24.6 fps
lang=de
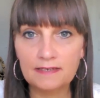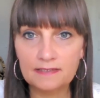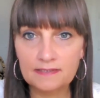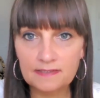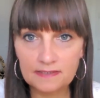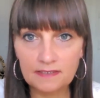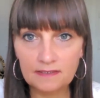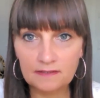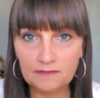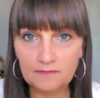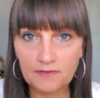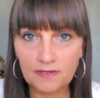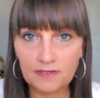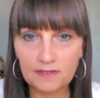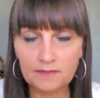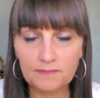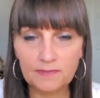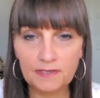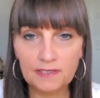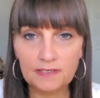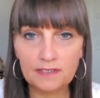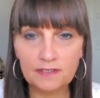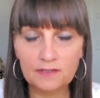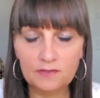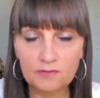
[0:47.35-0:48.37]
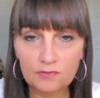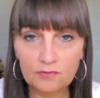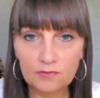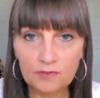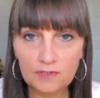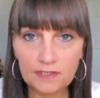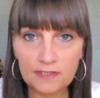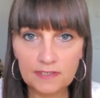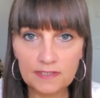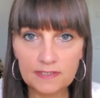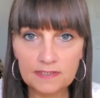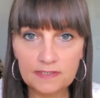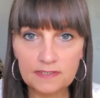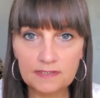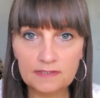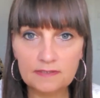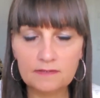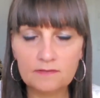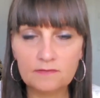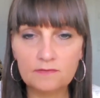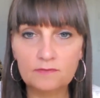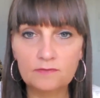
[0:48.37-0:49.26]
dass irgendwann einmal genug ist